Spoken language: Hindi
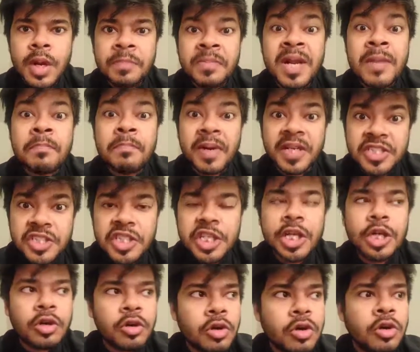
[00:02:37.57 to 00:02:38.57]
अपने
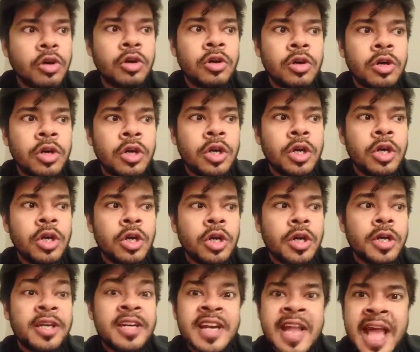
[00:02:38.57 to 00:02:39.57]
बच्ची को
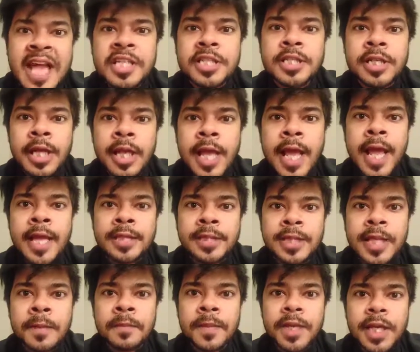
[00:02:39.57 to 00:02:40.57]
नेशनल
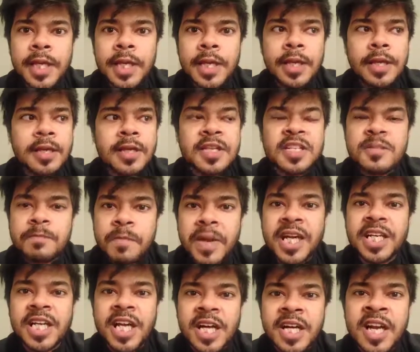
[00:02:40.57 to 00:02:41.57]
एंथम की
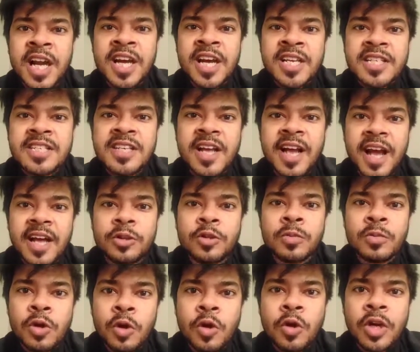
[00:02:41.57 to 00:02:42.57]
रिस्पेक्ट करना नहीं सिखाया
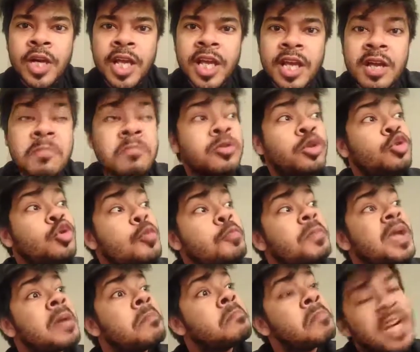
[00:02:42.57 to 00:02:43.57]
तुम लोगों ने
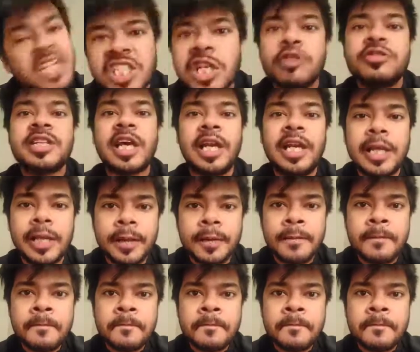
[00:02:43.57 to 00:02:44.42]
डूब के मर जाओ साले